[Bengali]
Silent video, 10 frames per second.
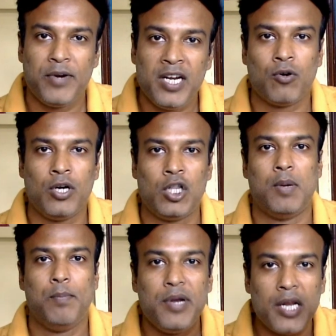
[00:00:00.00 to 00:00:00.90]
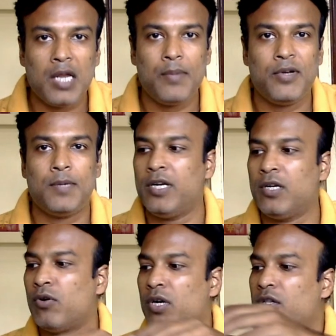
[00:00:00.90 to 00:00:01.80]
প্রিন্ট করে নিতে হবে মিরার ইমেজে প্রিন্ট
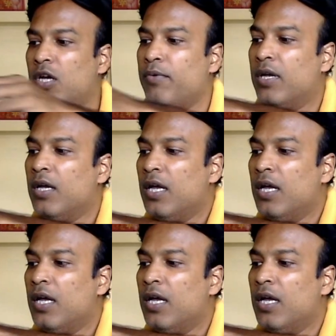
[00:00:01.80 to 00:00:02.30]
করে নিতে হবে